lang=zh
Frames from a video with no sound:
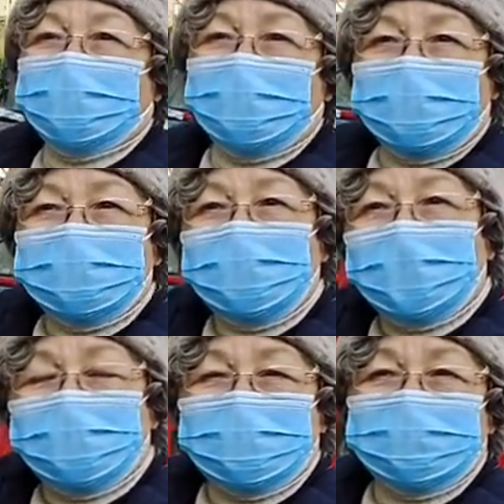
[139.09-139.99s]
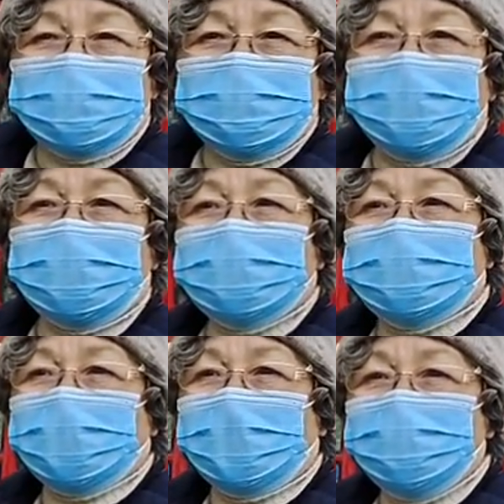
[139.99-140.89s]
我那个那海
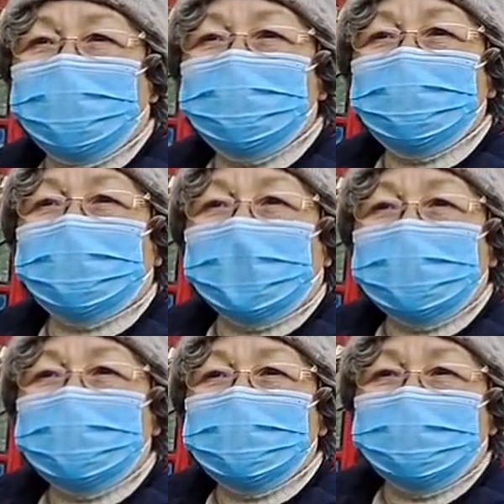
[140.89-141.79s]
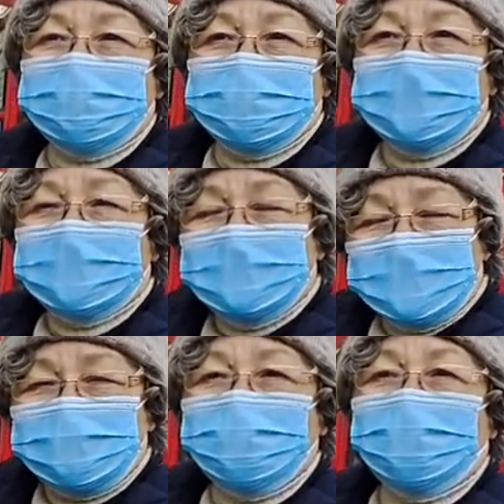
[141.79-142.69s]
海岸明珠，我当时你也去了是
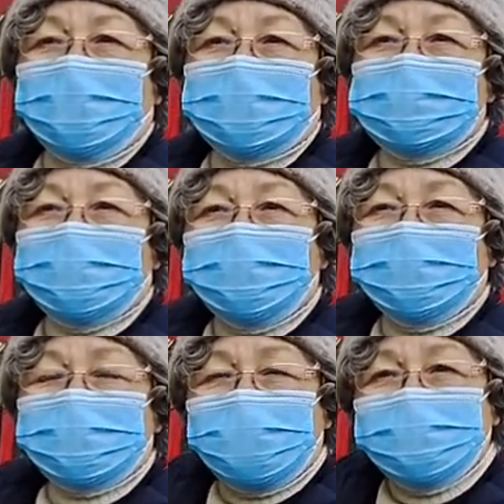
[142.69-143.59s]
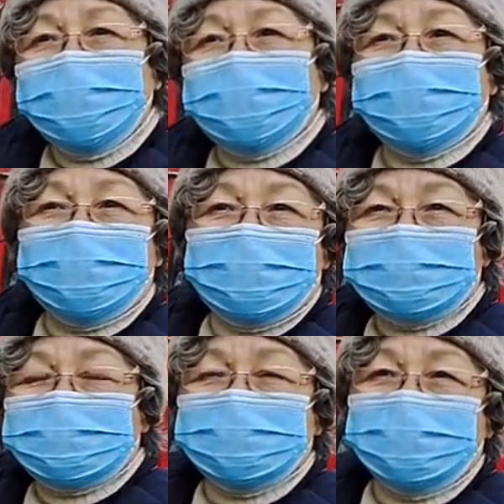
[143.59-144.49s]
吧？去了，想买看那个，
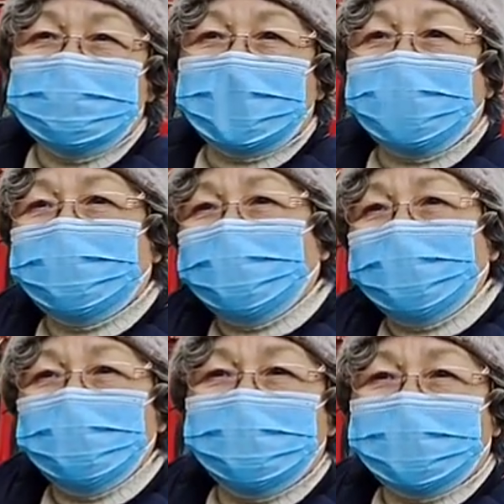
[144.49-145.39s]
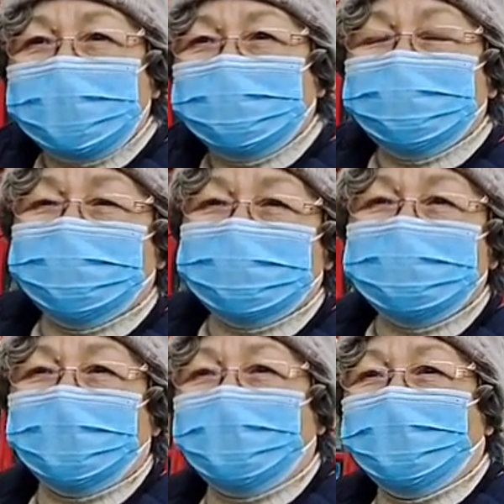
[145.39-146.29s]
当时看吧，路边看那房
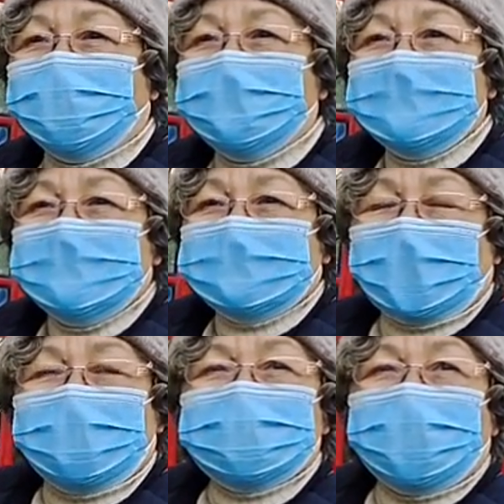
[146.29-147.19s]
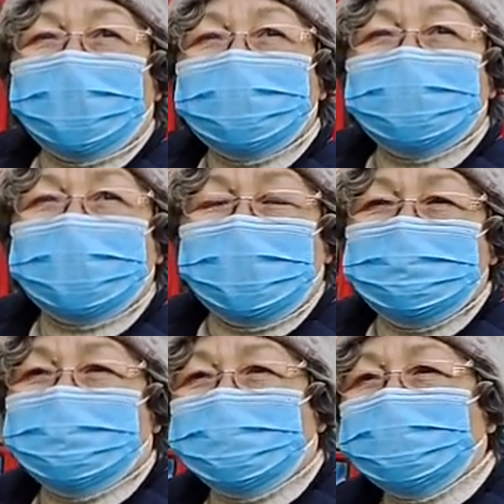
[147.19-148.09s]
特好啊，大阳台特
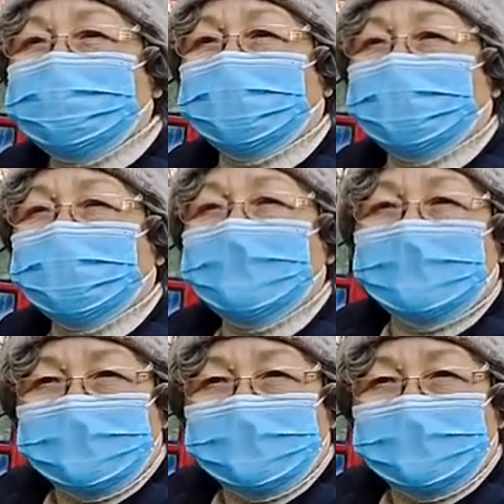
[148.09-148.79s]
干净，对的。